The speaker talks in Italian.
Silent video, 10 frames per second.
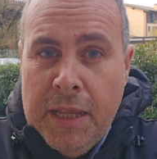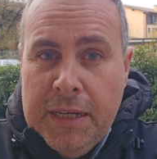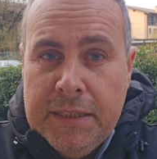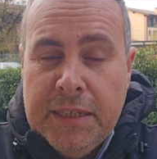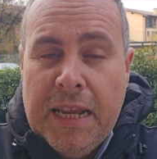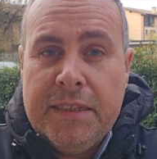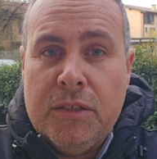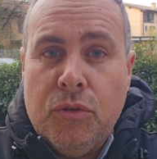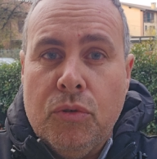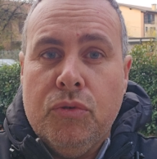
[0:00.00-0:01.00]
Le
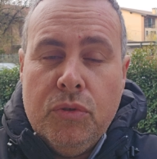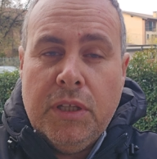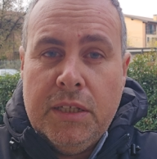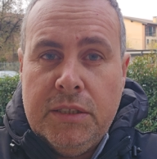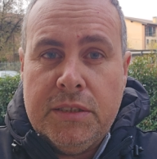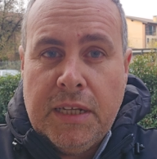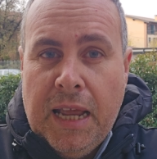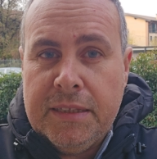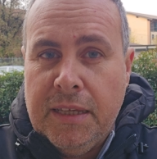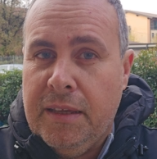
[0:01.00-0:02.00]
dirette sono tutte
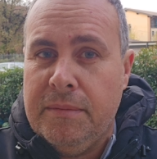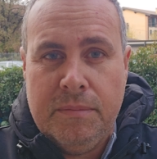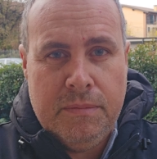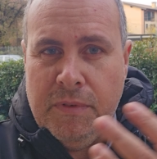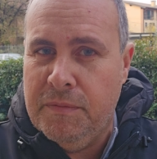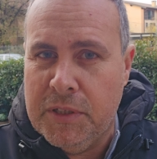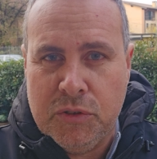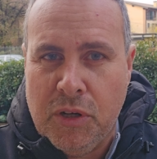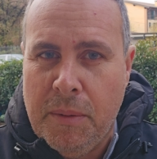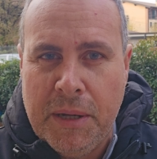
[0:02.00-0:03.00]
registrate in
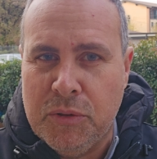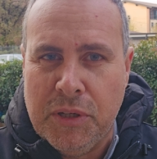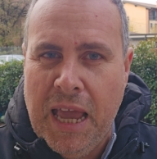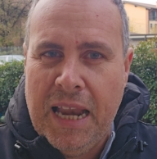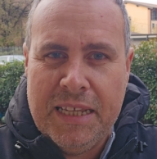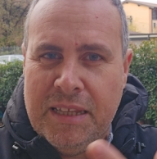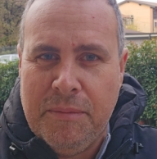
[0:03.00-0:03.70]
versione amatoriale